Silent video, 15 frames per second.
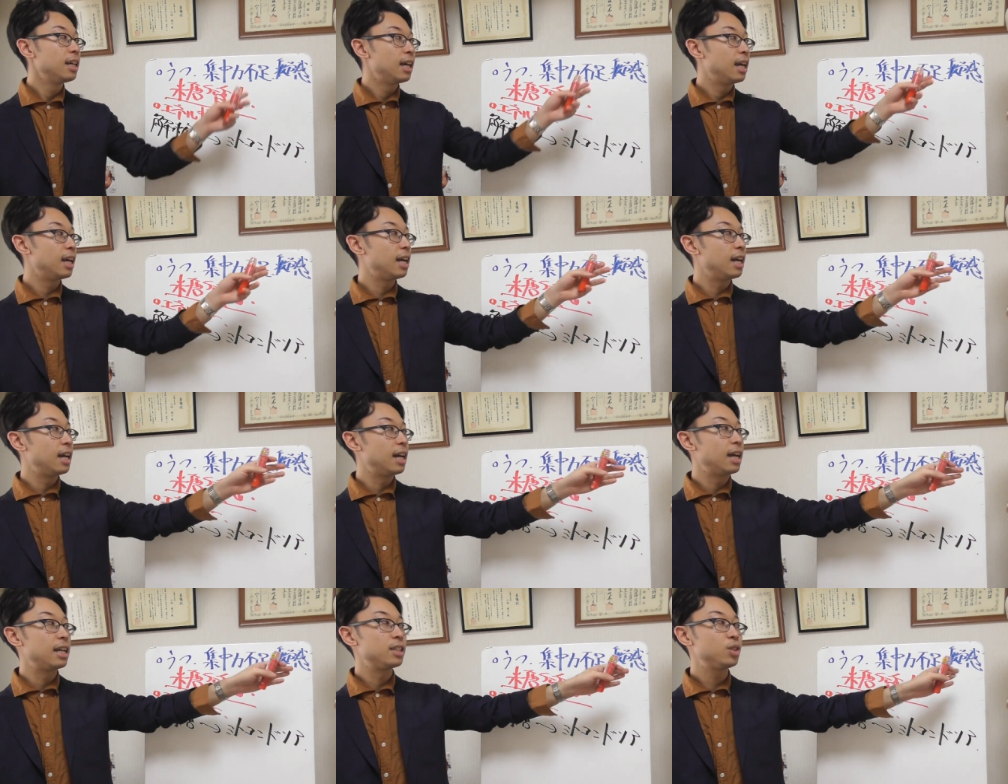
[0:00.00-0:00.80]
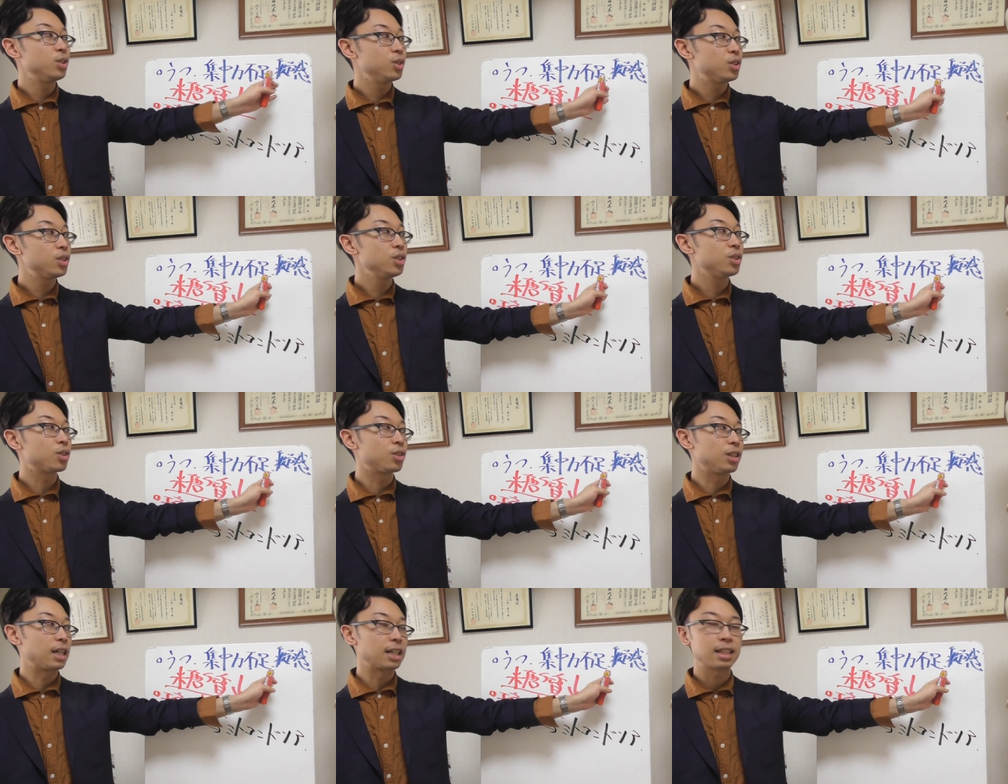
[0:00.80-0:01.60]
えー、集中
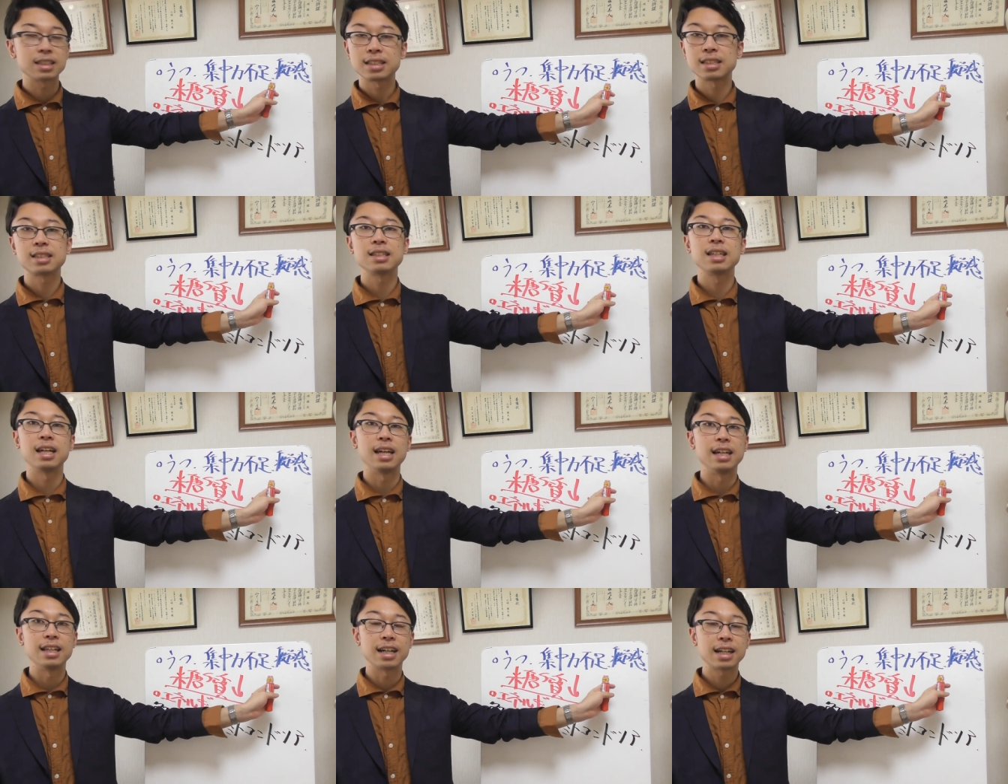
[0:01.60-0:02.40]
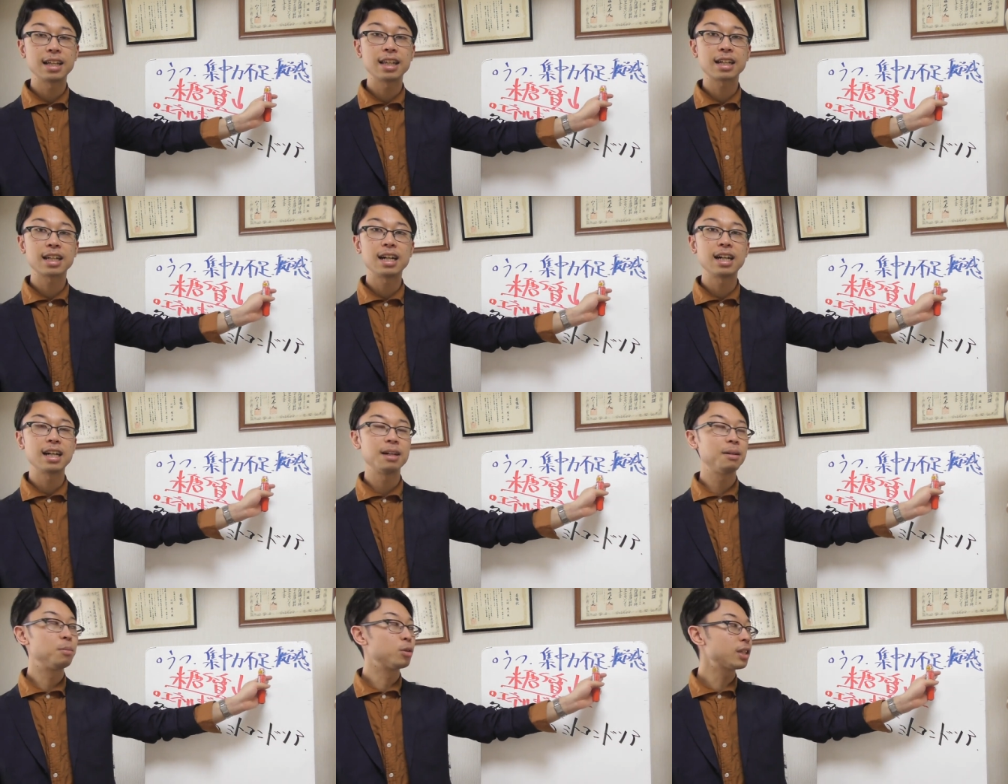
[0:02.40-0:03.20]
力が、えー、なかな
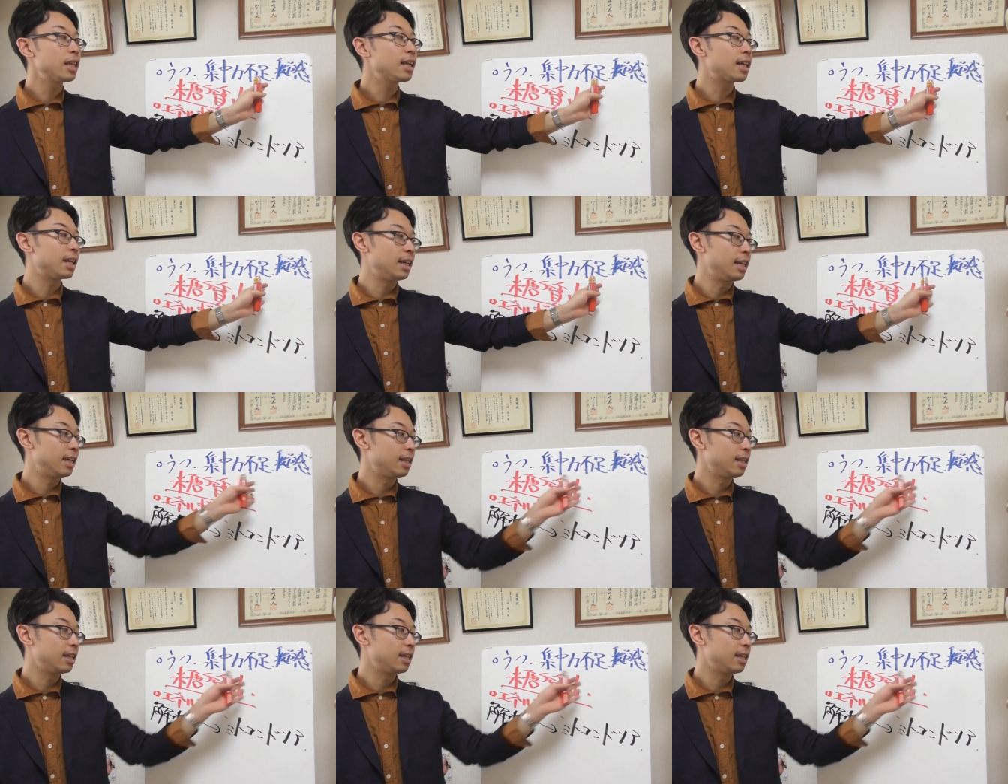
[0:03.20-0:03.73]
か持たない、